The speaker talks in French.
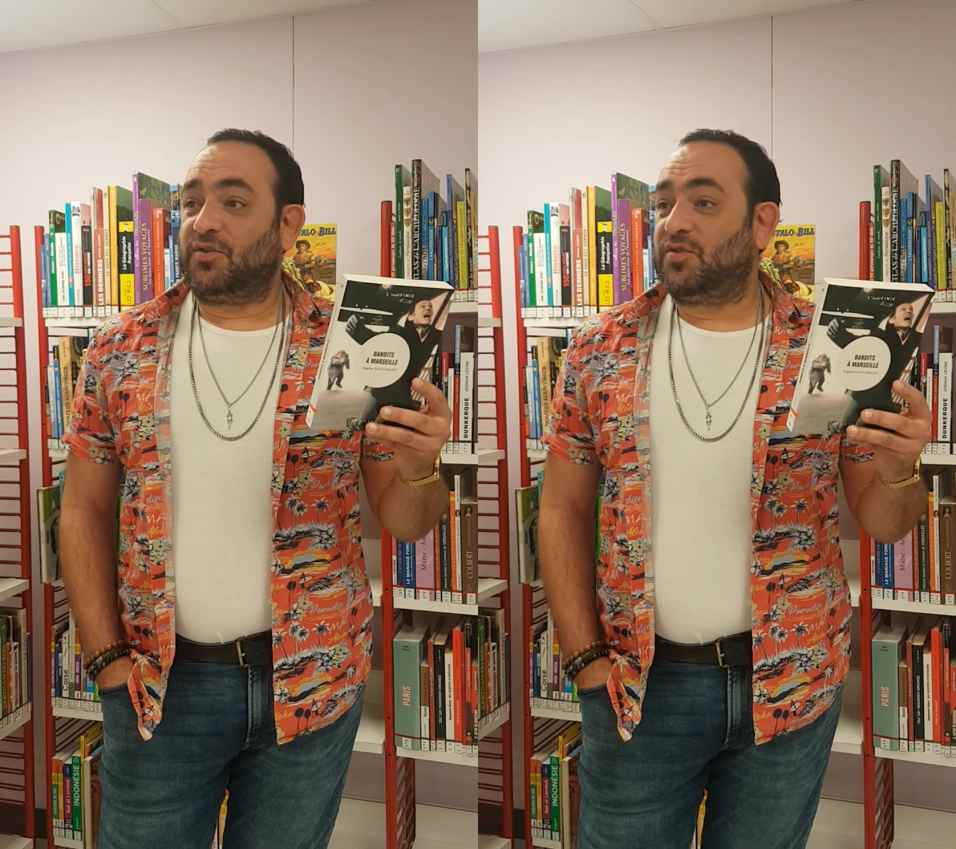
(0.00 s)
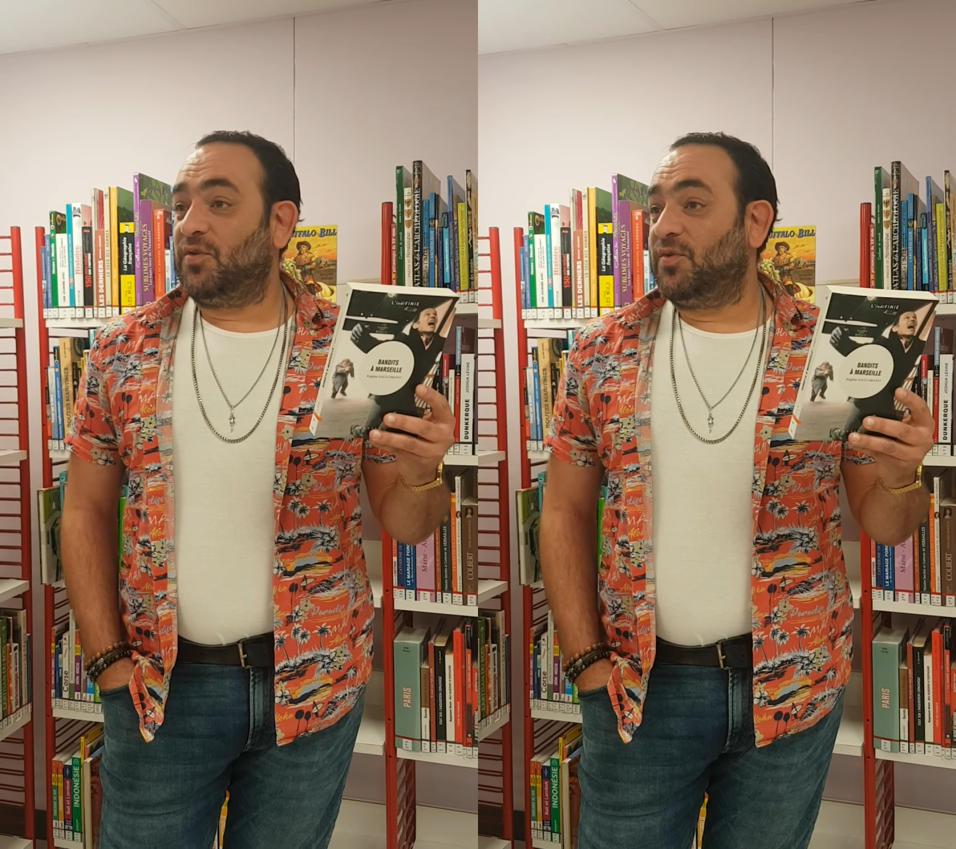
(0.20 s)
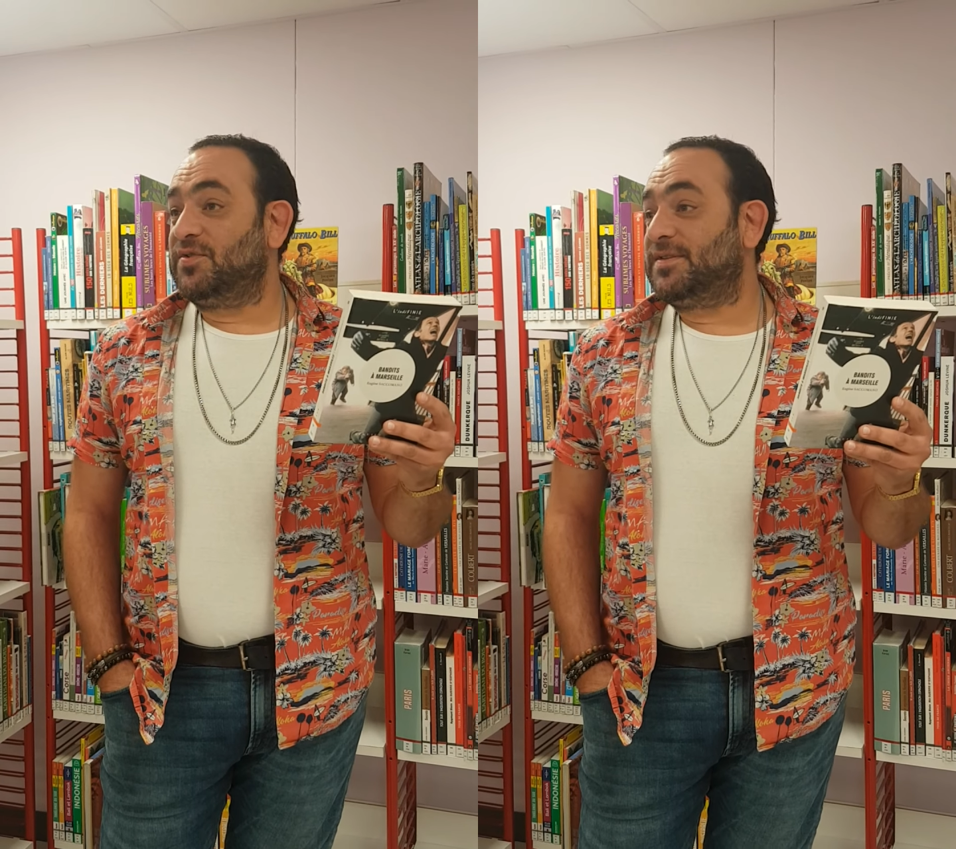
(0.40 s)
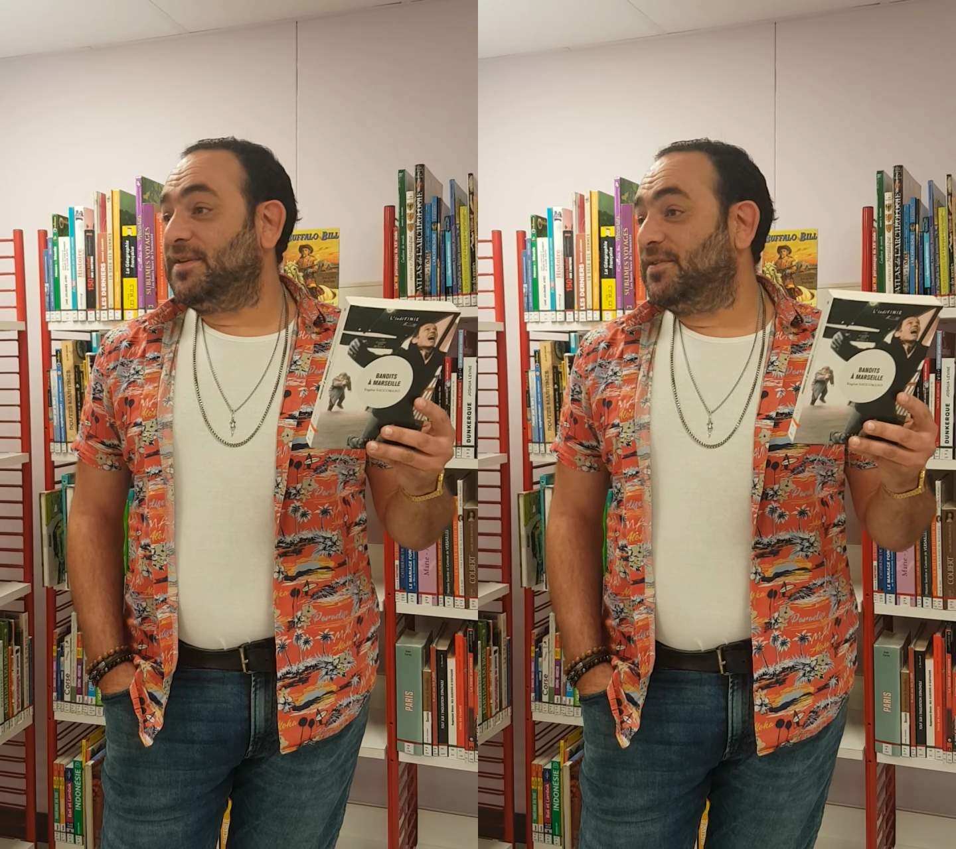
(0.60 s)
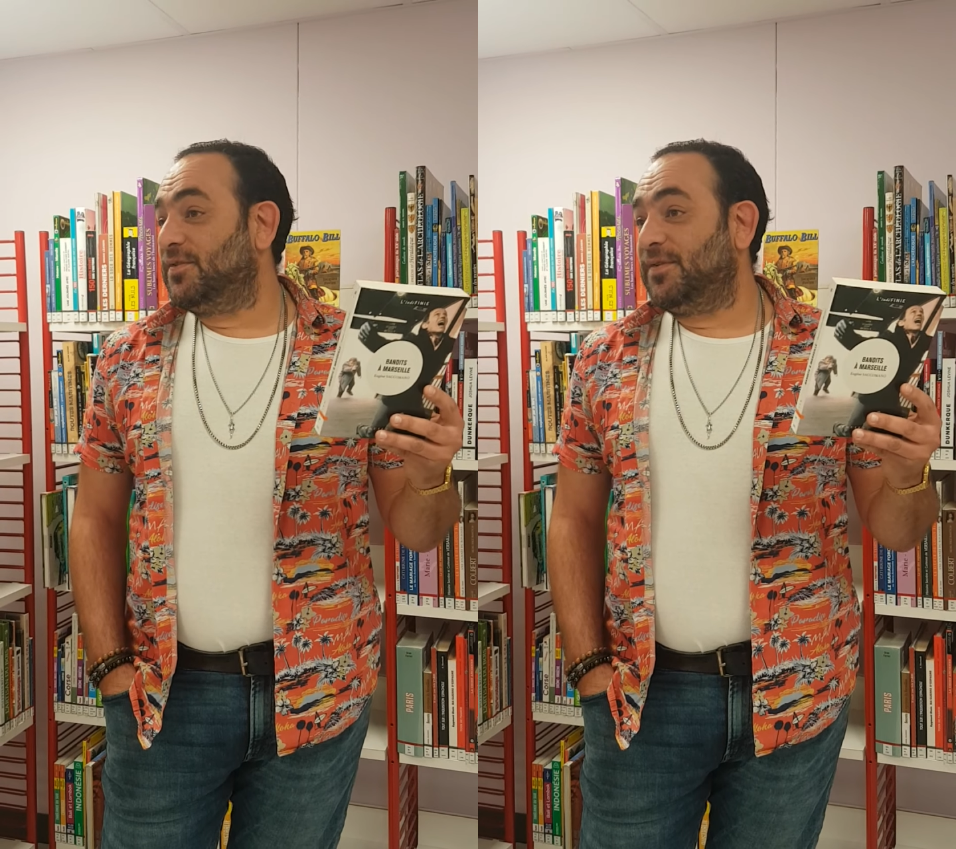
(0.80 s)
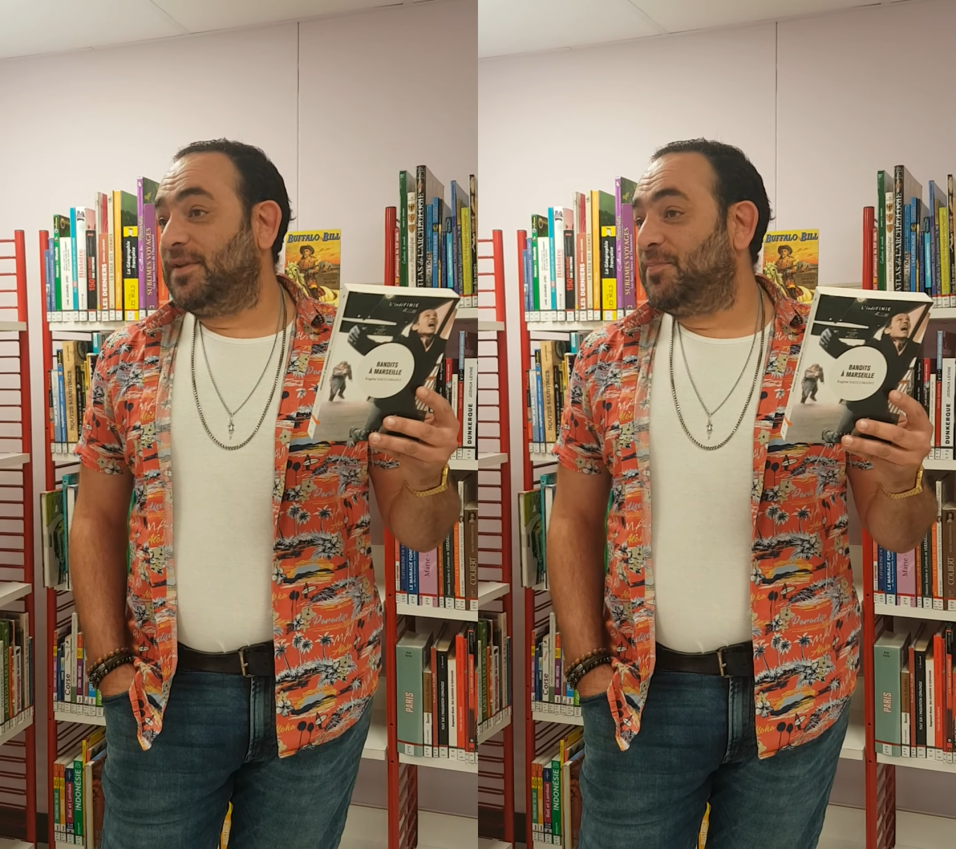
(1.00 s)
que aussi euh,